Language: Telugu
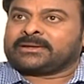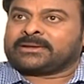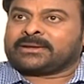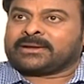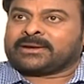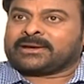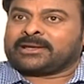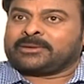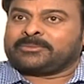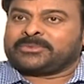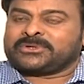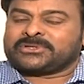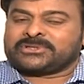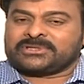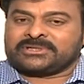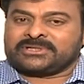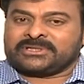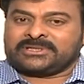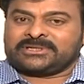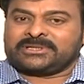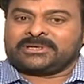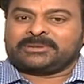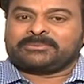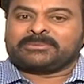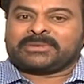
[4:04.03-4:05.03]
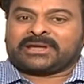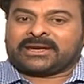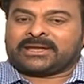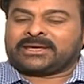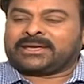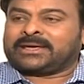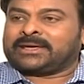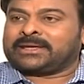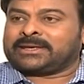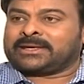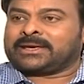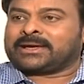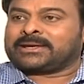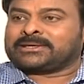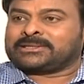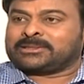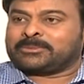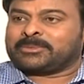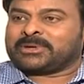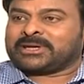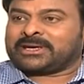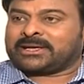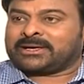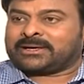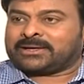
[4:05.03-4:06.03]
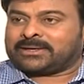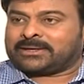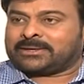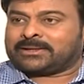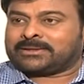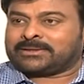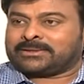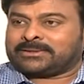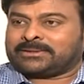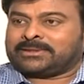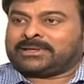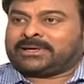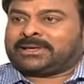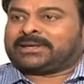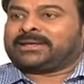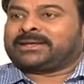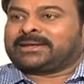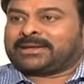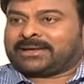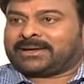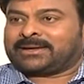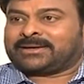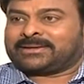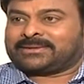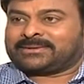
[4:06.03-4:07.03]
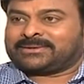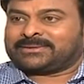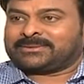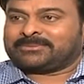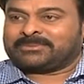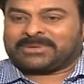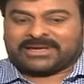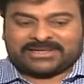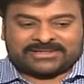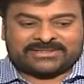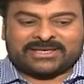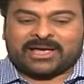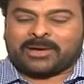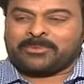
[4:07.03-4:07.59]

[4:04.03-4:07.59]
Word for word: నాకు అనిపించింది ఇది మన ఏరియా ఇది మన ఏరియానా మన